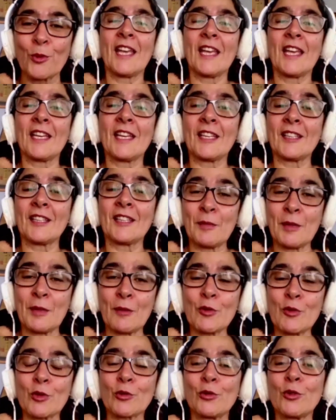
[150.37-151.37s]
e que também é um
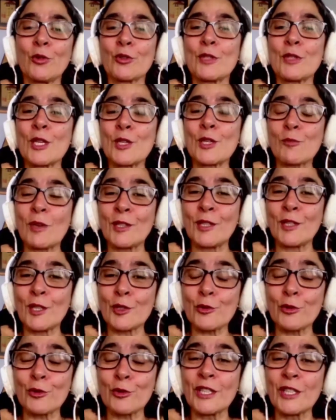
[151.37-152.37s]
estudioso das quadrilhas
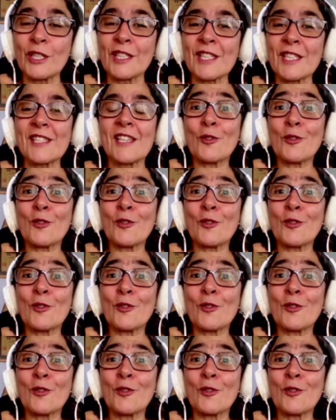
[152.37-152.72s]
juninas.